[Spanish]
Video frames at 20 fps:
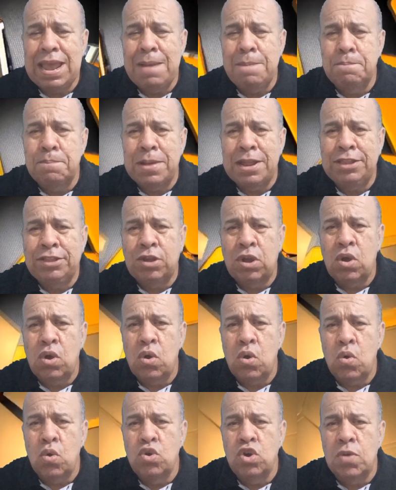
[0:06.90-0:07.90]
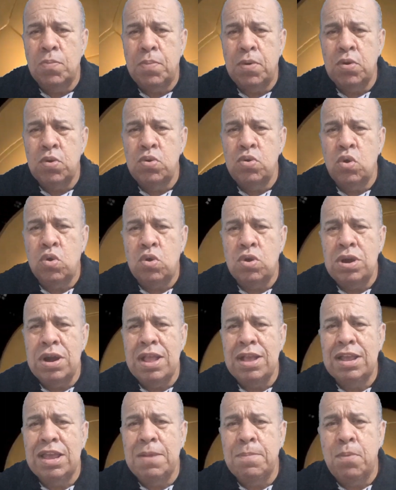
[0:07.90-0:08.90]
empató uno por uno con
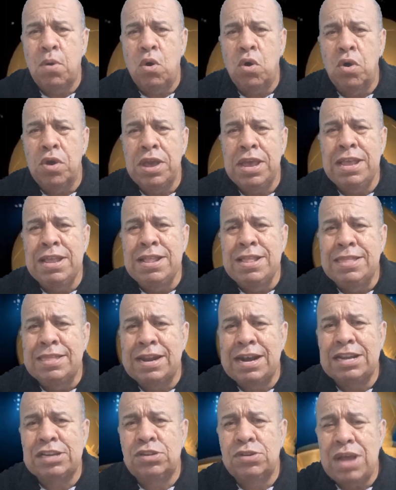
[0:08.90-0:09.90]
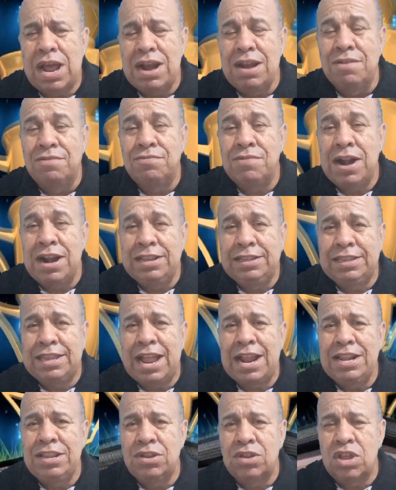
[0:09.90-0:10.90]
el equipo internacional.
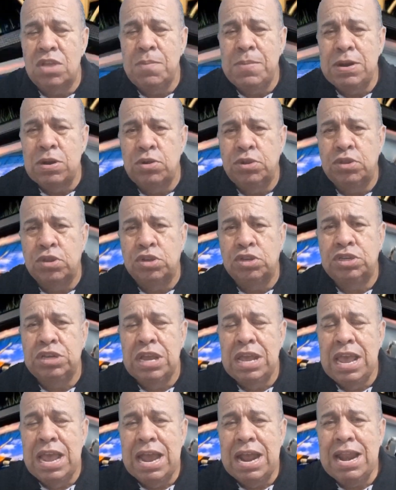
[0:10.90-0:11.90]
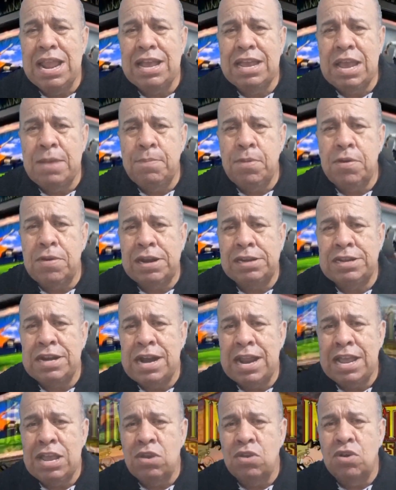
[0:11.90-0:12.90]
Faltando dos minutos, el equipo
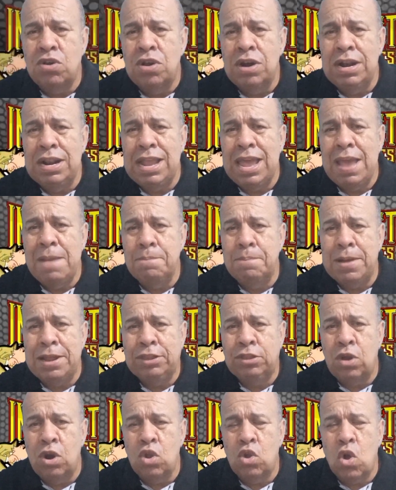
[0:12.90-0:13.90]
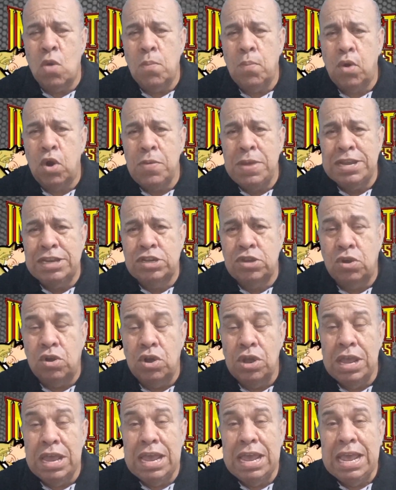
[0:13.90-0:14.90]
brasileño le empató el
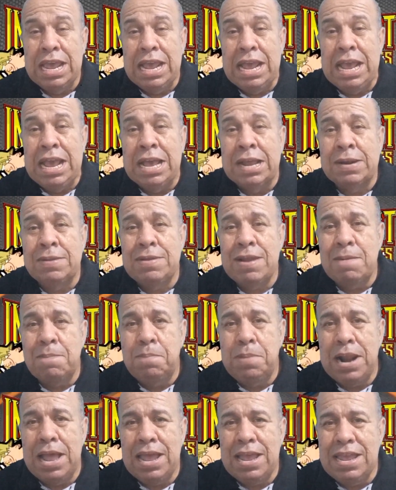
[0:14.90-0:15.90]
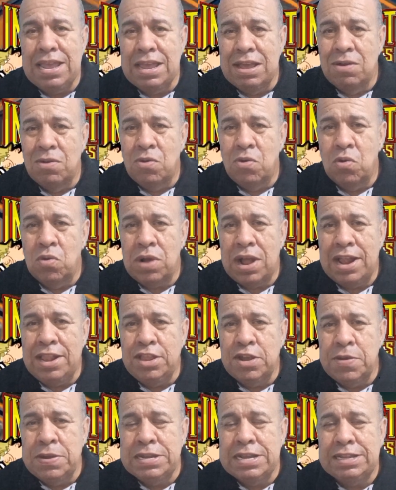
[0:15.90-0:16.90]
compromiso. Y River Play
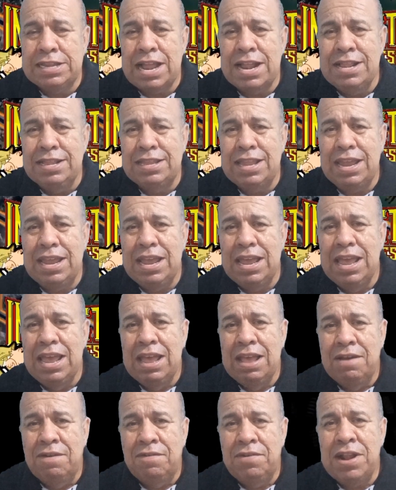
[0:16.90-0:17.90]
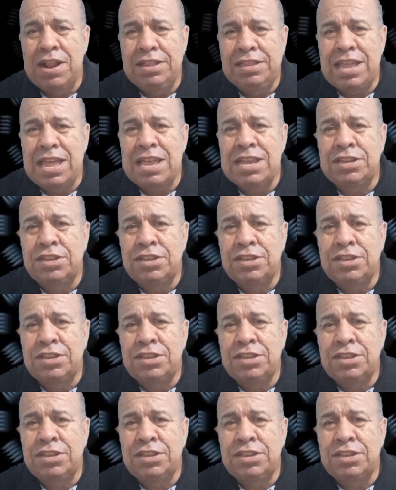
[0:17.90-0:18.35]
jugando visitante frente a